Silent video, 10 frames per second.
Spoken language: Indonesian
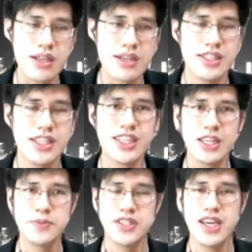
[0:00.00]
sedikit
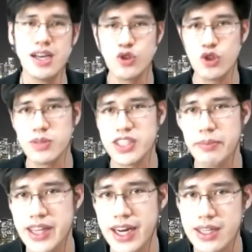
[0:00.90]
tips ya untuk
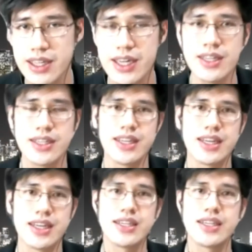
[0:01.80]
mencapai director
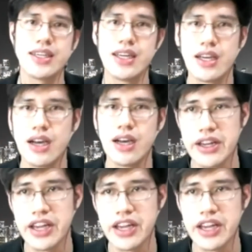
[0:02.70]
dari eh,